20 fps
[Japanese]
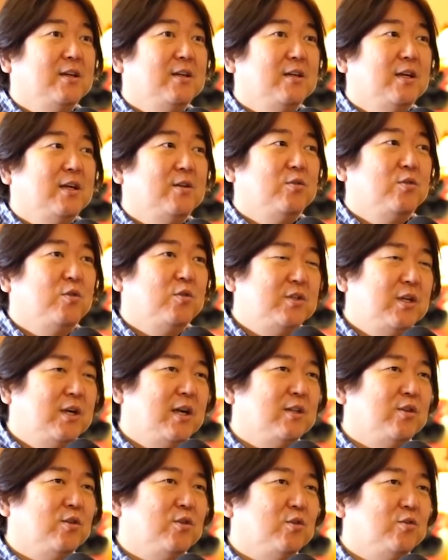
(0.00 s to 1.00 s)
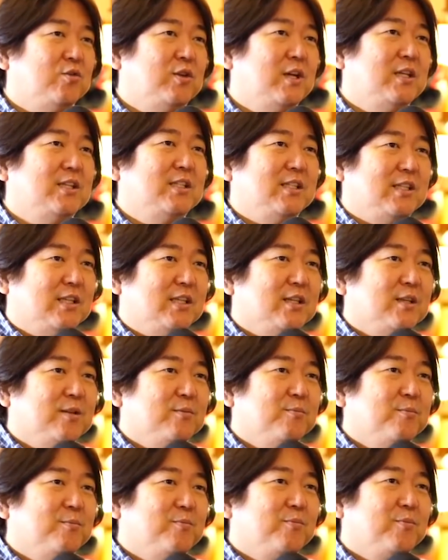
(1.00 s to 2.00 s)
あのどちらかというと嬉しい。
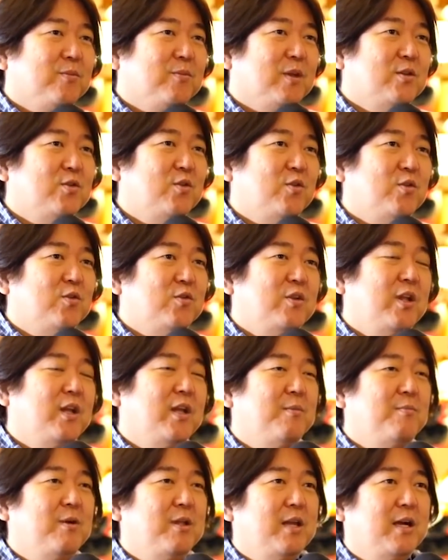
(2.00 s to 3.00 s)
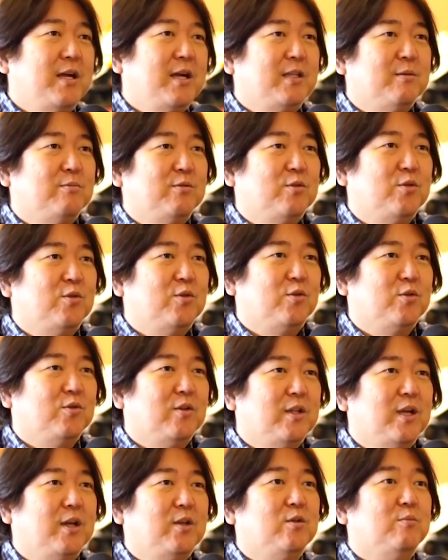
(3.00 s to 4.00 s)
そのあんまネガティブに取ることは
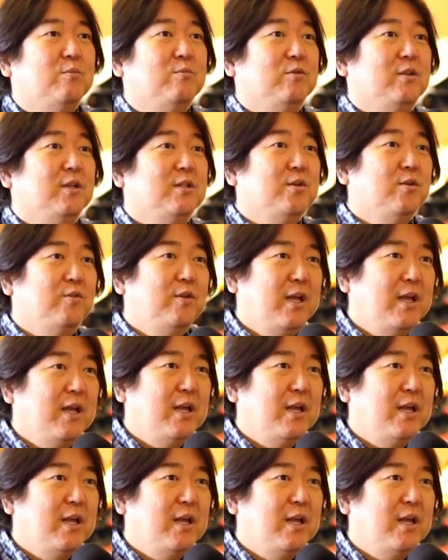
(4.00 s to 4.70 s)
ないと思うんですよね。